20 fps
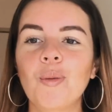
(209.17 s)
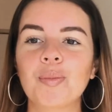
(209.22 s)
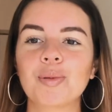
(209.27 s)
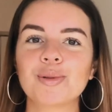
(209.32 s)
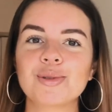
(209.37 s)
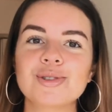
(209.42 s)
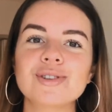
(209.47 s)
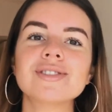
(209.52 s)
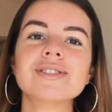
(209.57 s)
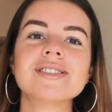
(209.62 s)

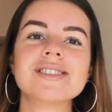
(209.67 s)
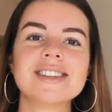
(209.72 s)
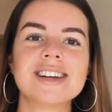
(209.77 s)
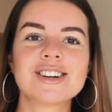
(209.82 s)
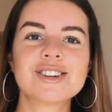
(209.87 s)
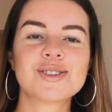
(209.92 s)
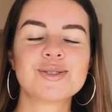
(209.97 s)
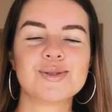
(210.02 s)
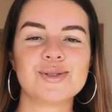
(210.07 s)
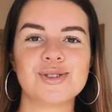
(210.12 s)
получилось
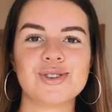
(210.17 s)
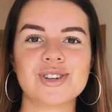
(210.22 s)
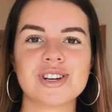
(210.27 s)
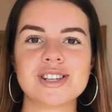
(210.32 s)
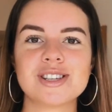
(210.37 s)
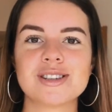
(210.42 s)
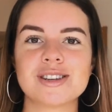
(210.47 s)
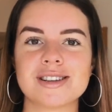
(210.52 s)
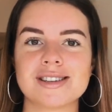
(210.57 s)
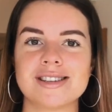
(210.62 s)
так, что
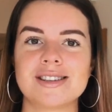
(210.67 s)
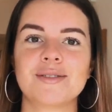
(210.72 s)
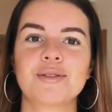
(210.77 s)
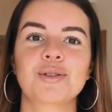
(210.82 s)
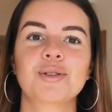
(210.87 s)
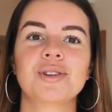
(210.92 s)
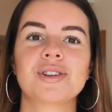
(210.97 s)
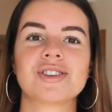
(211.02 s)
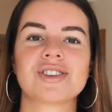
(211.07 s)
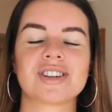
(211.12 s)
сейчас
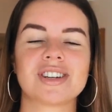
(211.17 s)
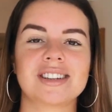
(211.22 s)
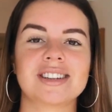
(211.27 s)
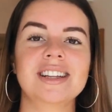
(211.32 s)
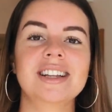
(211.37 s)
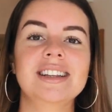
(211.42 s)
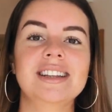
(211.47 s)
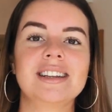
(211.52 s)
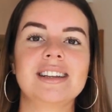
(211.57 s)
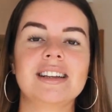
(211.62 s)
основной наш
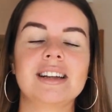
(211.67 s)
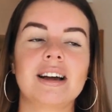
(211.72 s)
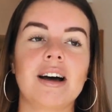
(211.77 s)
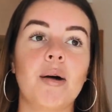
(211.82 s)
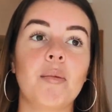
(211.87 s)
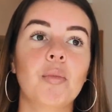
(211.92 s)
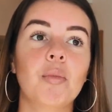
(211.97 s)
контент это о